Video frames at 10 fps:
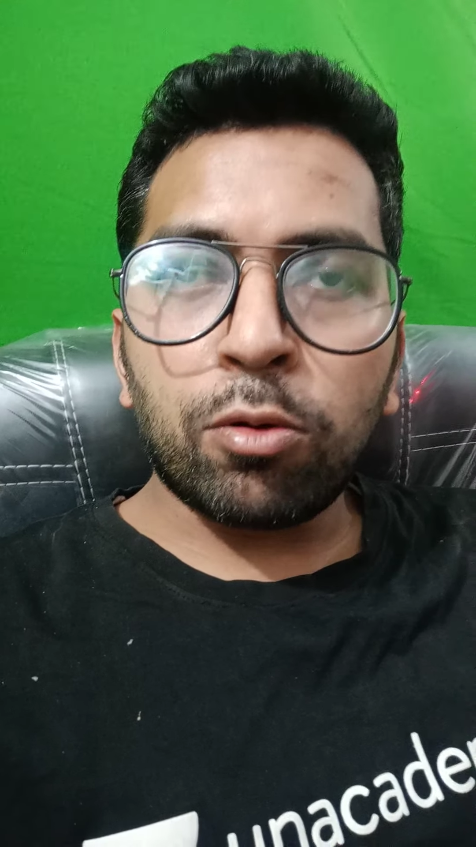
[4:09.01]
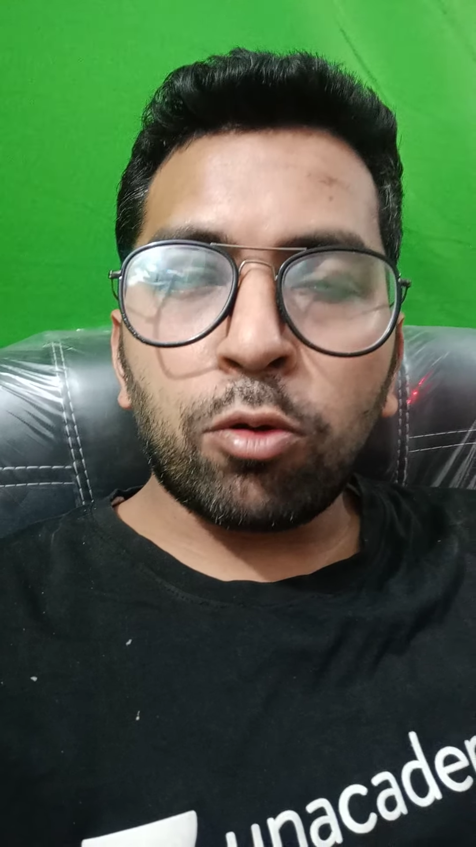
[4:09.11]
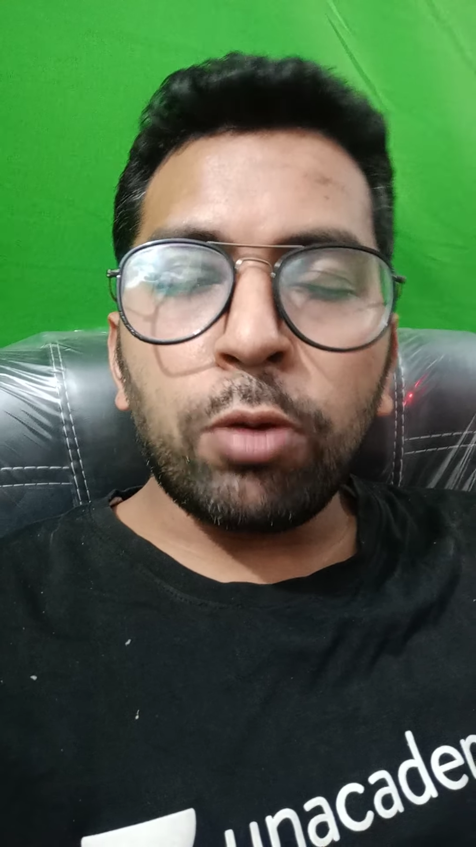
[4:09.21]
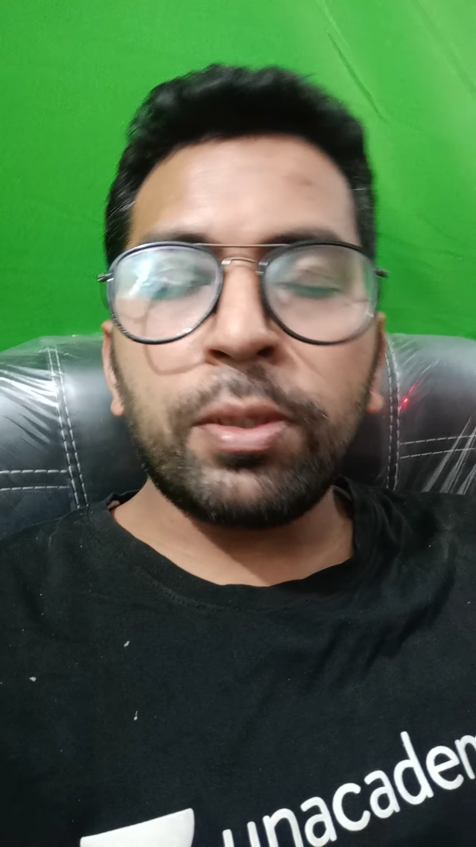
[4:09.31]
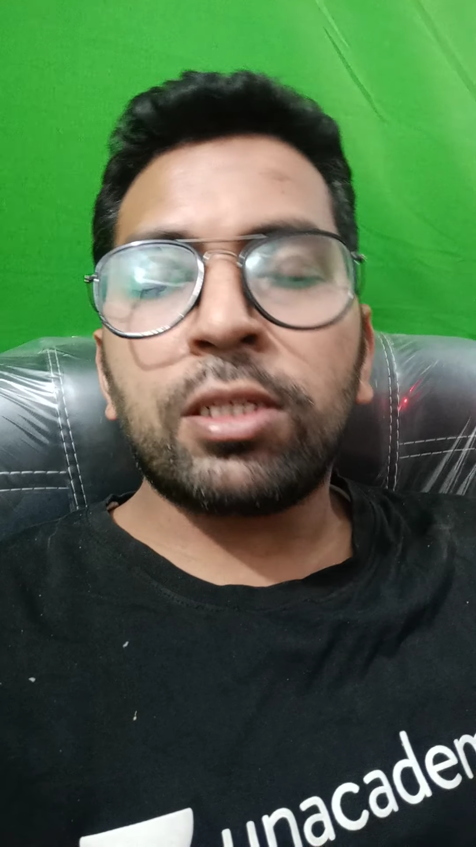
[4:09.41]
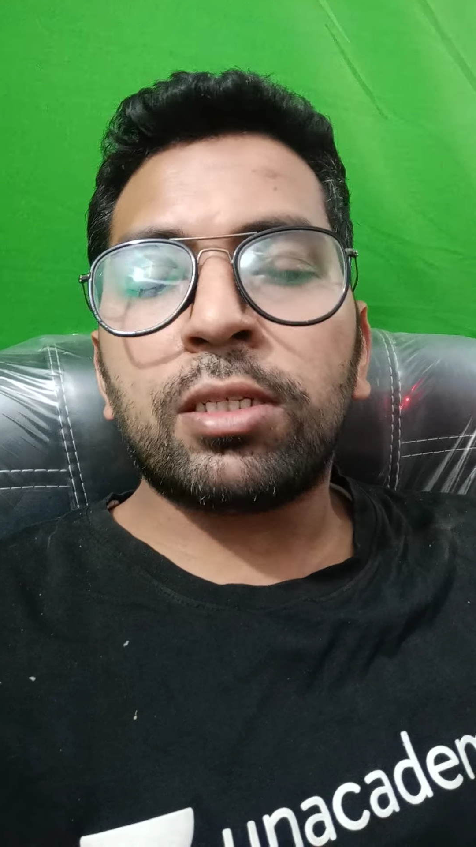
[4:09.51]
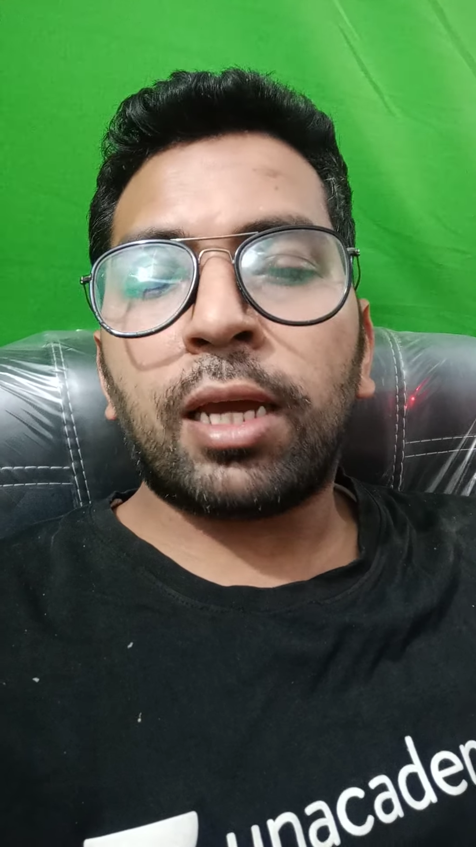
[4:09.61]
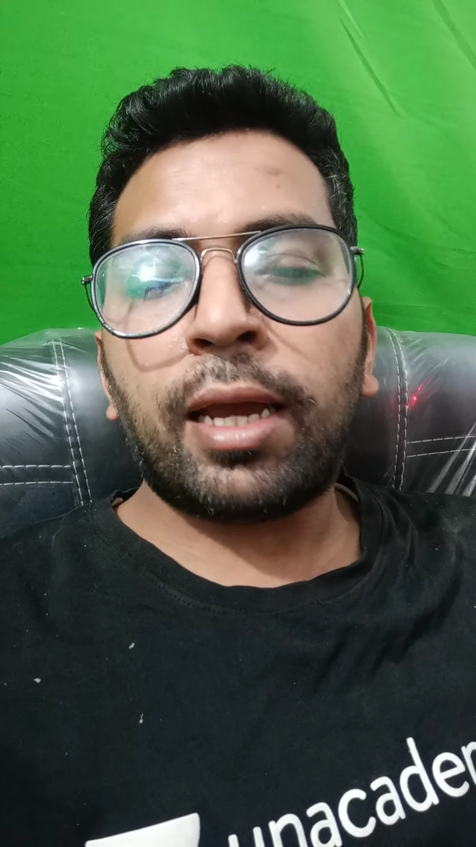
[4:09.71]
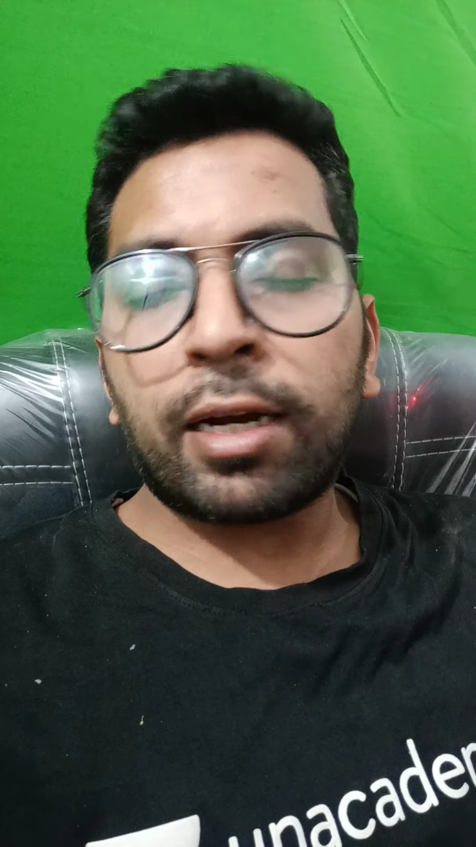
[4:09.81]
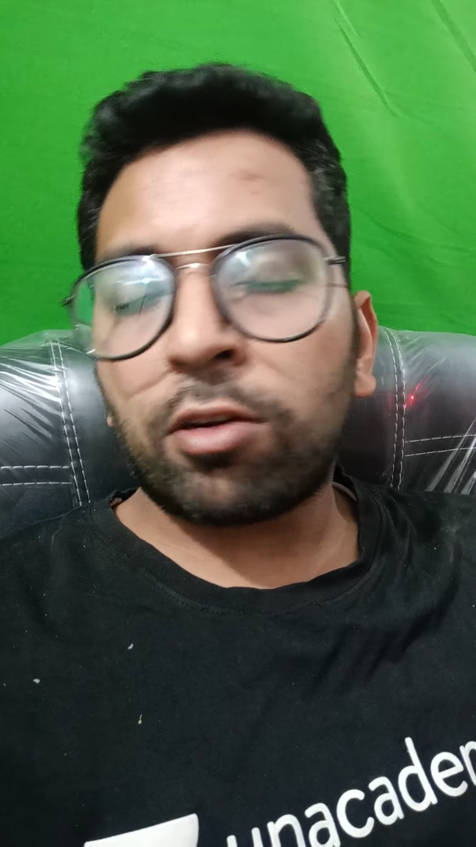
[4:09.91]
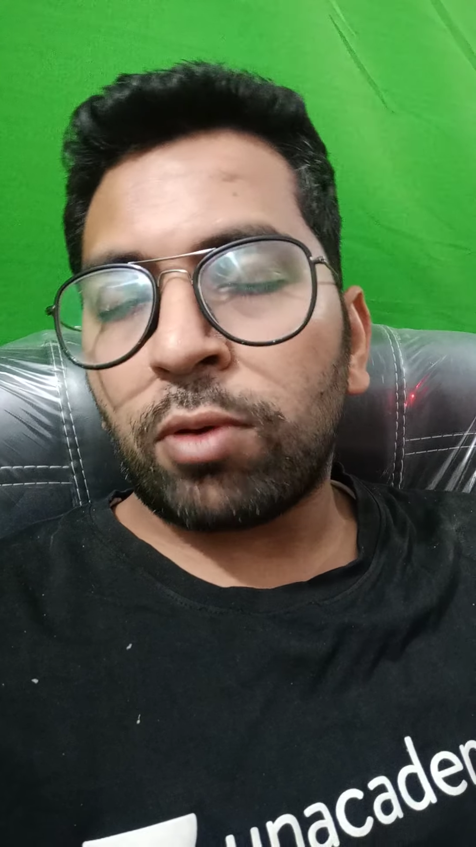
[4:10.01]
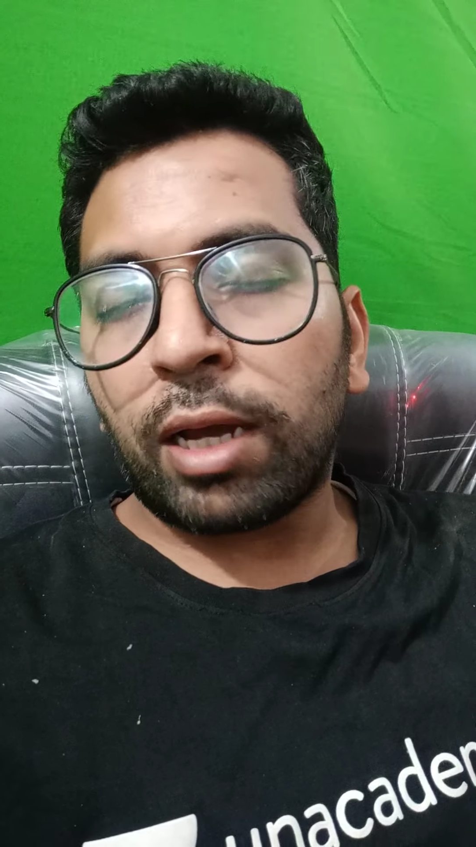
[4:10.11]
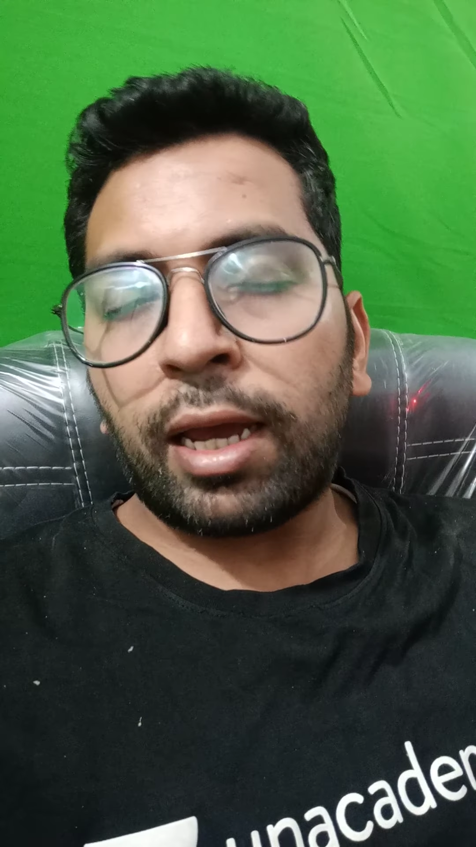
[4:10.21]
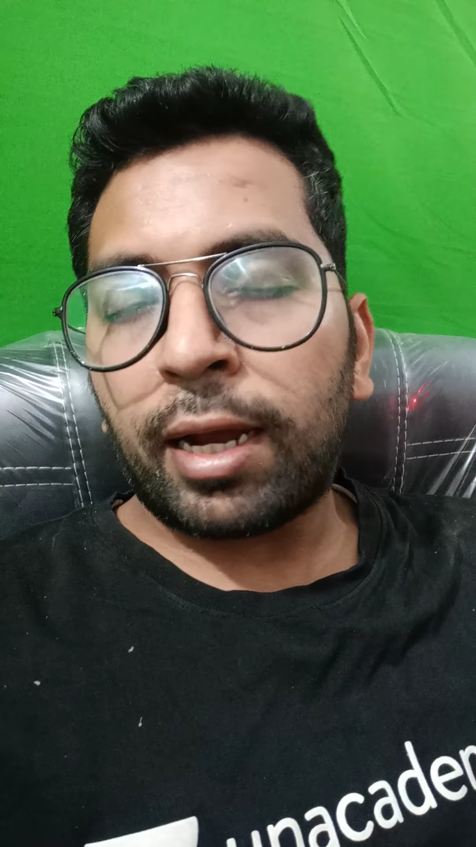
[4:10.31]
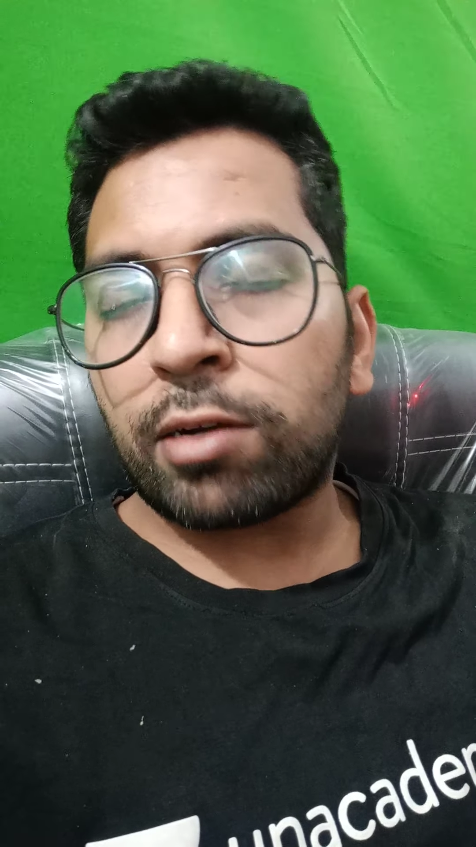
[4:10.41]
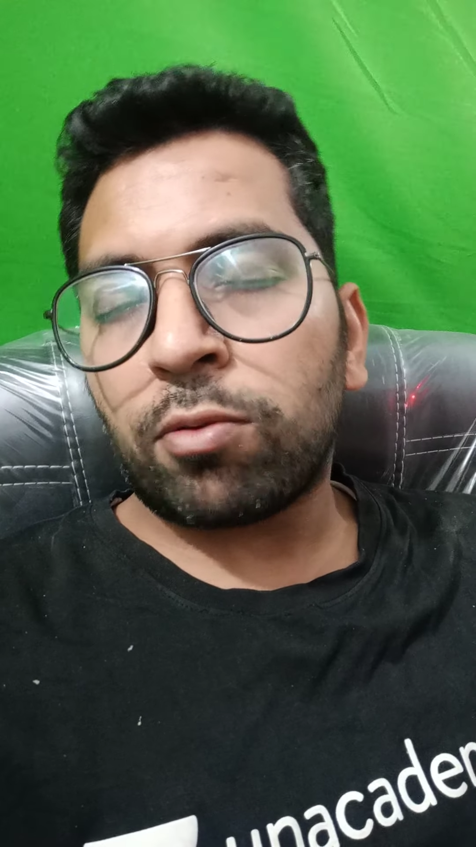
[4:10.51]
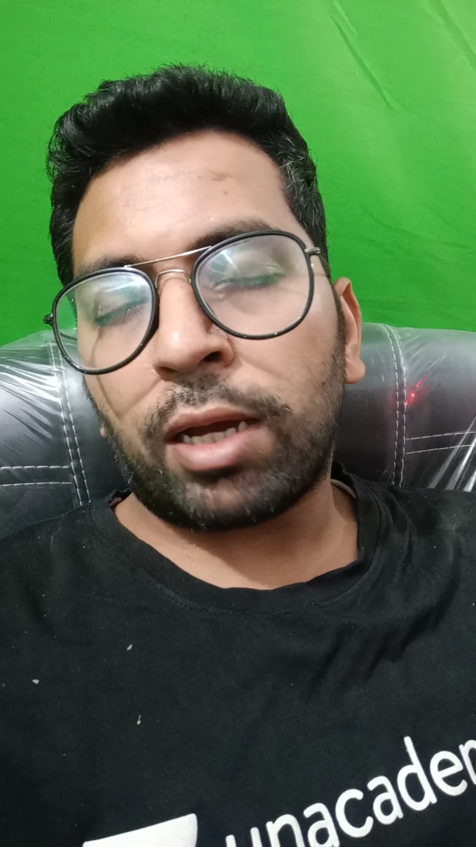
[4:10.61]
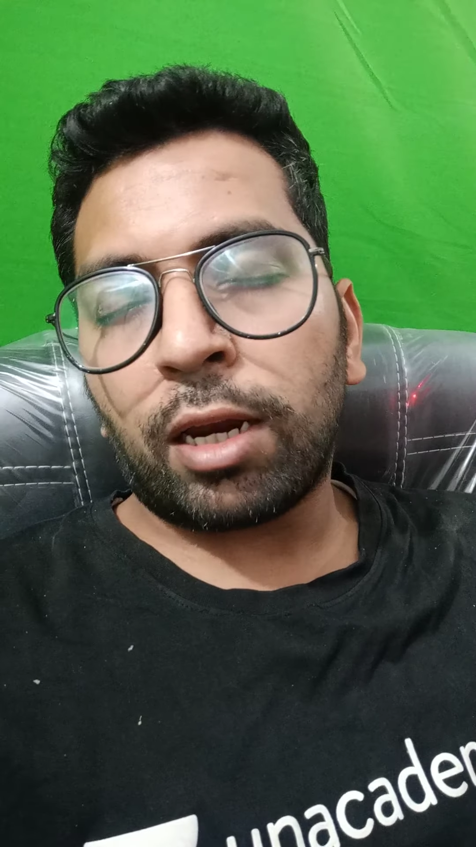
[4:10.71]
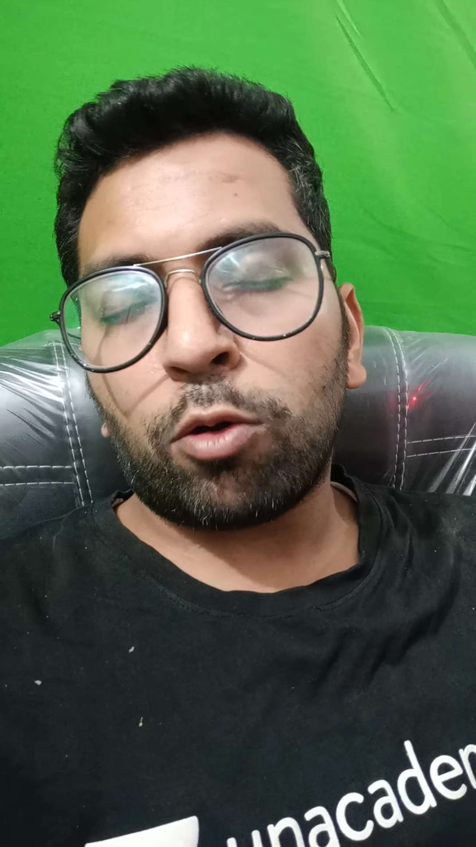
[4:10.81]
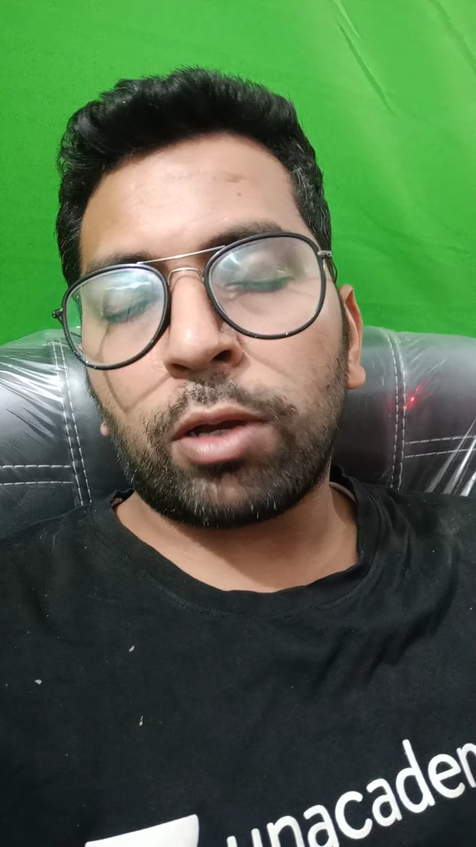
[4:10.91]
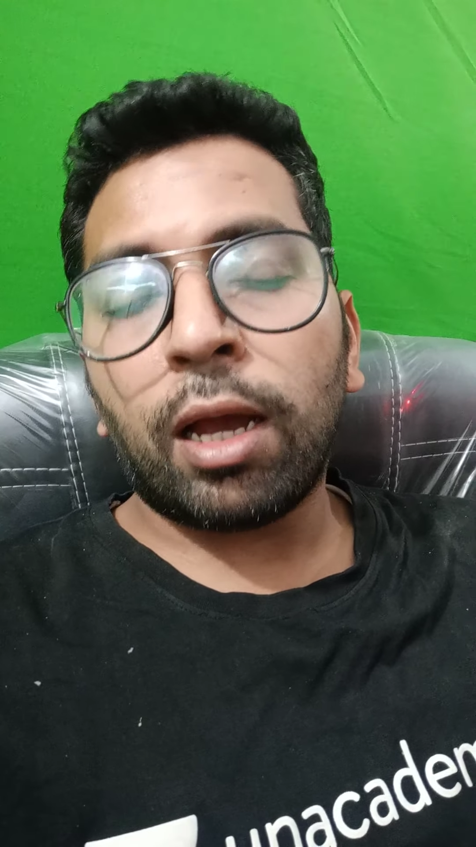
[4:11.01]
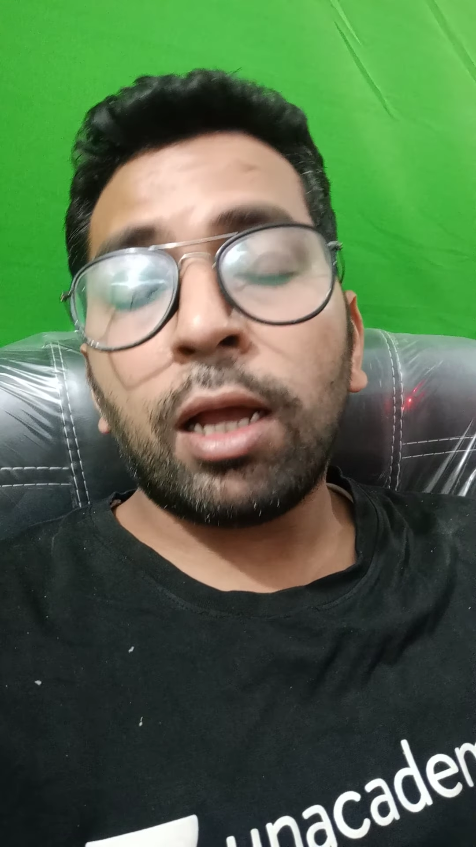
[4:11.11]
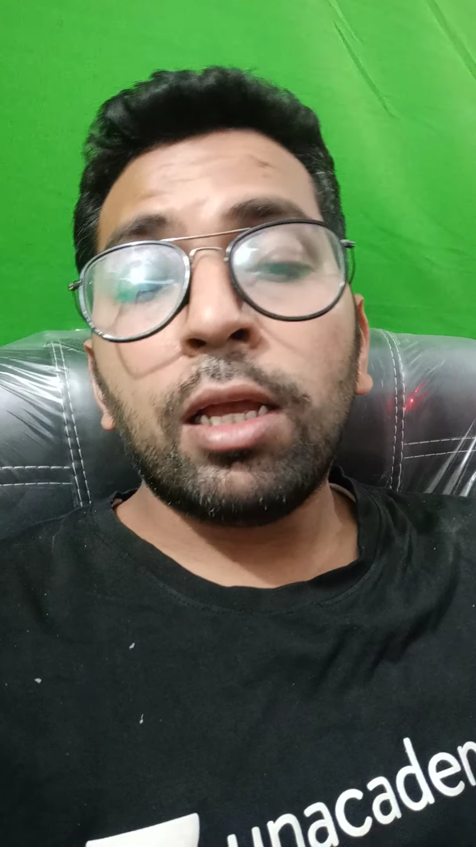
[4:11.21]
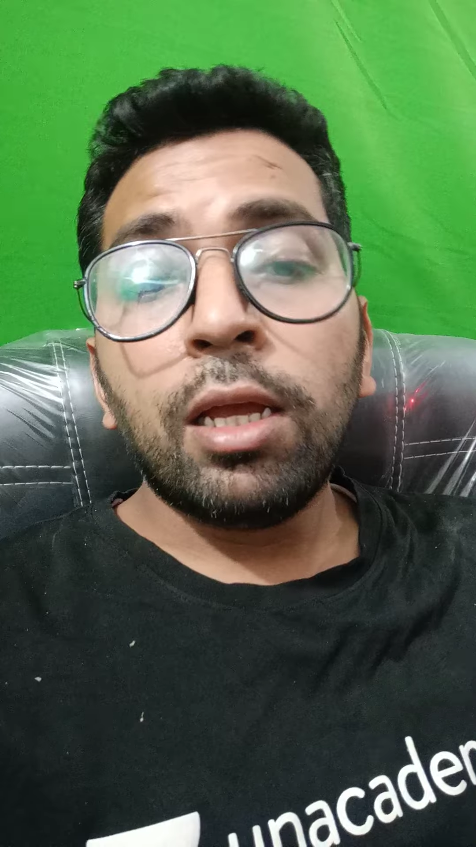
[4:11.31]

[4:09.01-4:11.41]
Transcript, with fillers: कोई भी चीज़ है एक्ट एक्ट वगैरह हो गया